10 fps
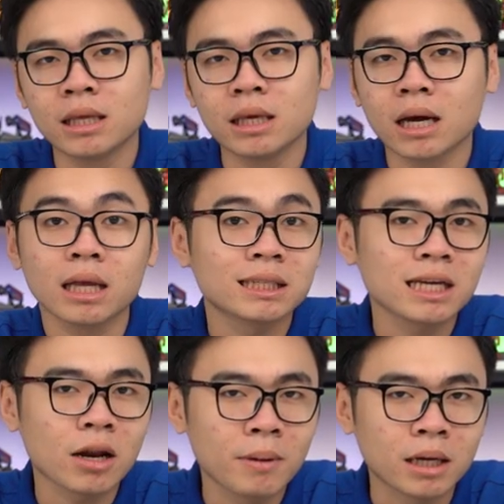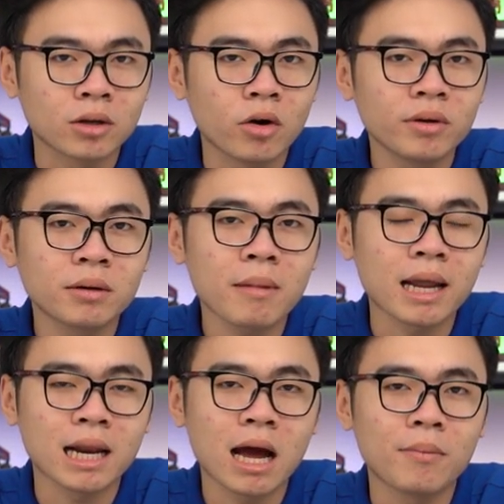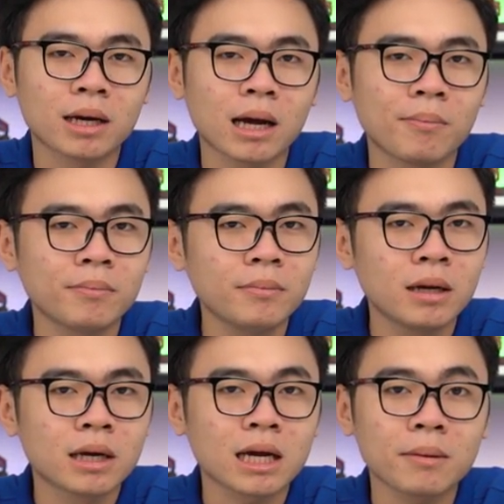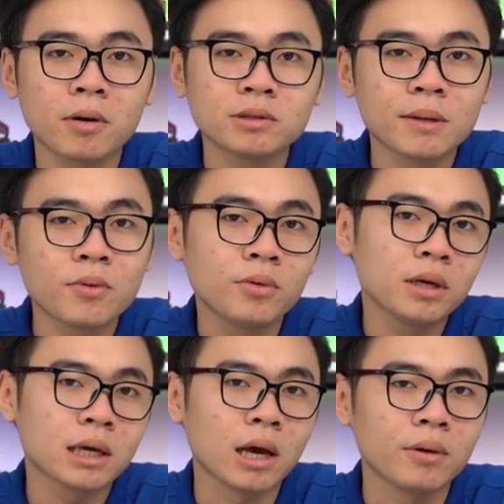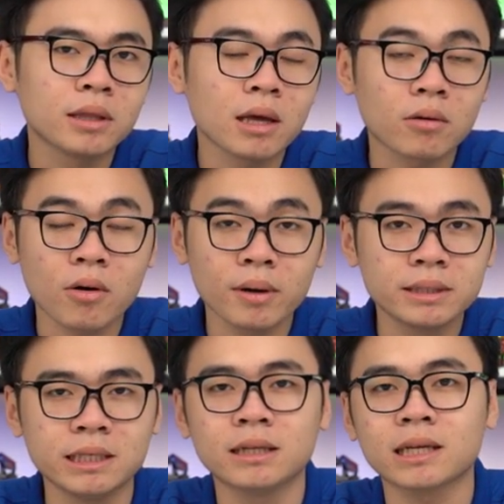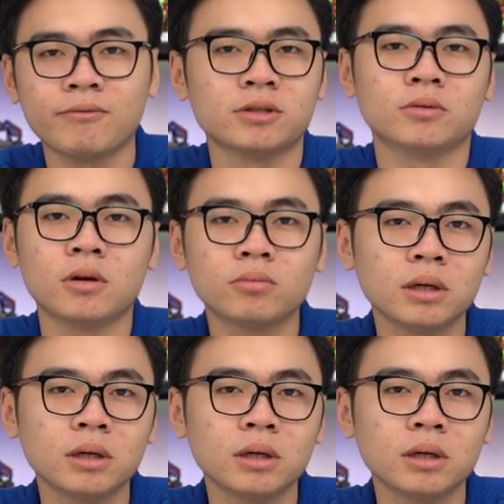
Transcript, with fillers: thì cá nhận xét của mình, đối với những bạn nào mà cắm các mẫu CPU như kiểu Intel Core i9 cắm vào sử dụng thông